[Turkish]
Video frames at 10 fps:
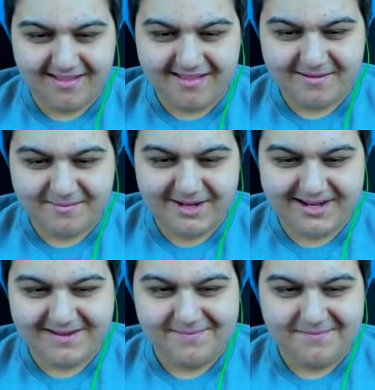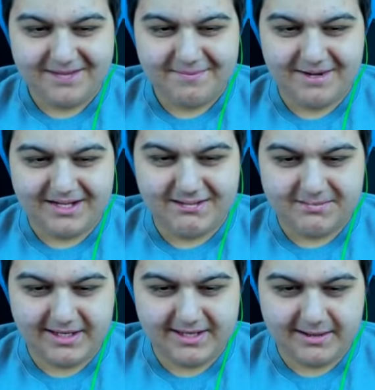İki. Bak. Bak şimdi
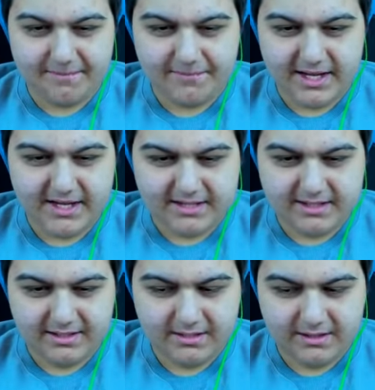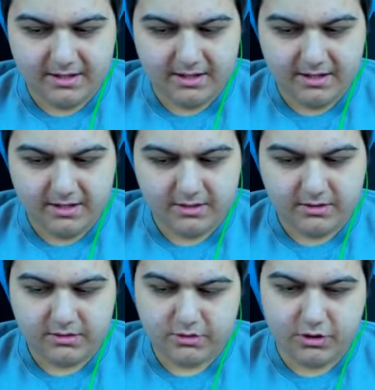bekle. Enes.
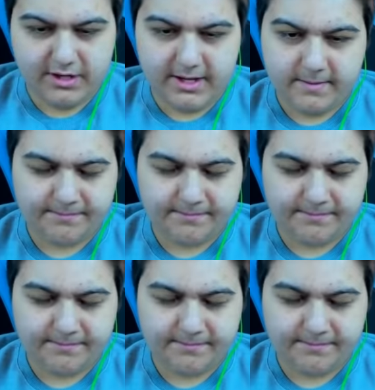Söyle.